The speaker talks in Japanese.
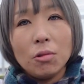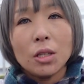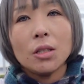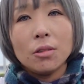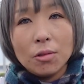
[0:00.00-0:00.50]
大
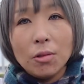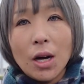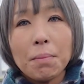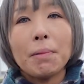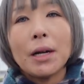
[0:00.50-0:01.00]
きくこ
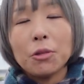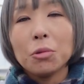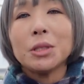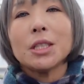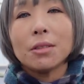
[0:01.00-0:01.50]
う葉っぱが
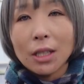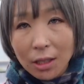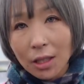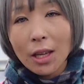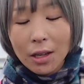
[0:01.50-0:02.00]
伸びちゃうから
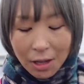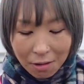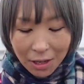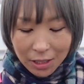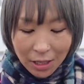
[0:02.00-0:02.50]
ね、
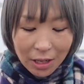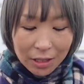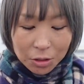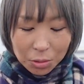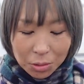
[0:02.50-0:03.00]
可愛さ
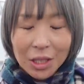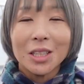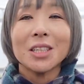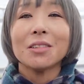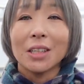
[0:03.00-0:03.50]
がちょっと減っ
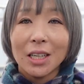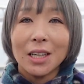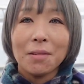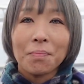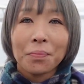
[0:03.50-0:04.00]
ちゃうか
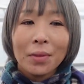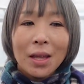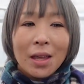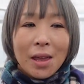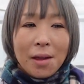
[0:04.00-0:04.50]
ら、
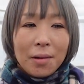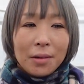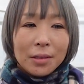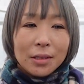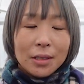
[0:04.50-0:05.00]

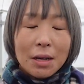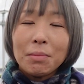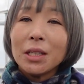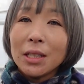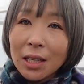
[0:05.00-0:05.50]
あ
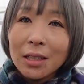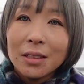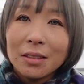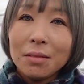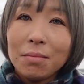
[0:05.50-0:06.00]
まりね
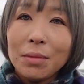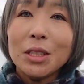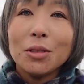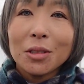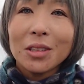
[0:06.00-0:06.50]

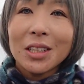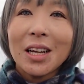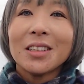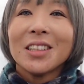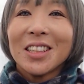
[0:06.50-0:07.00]
水を
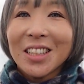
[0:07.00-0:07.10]
たく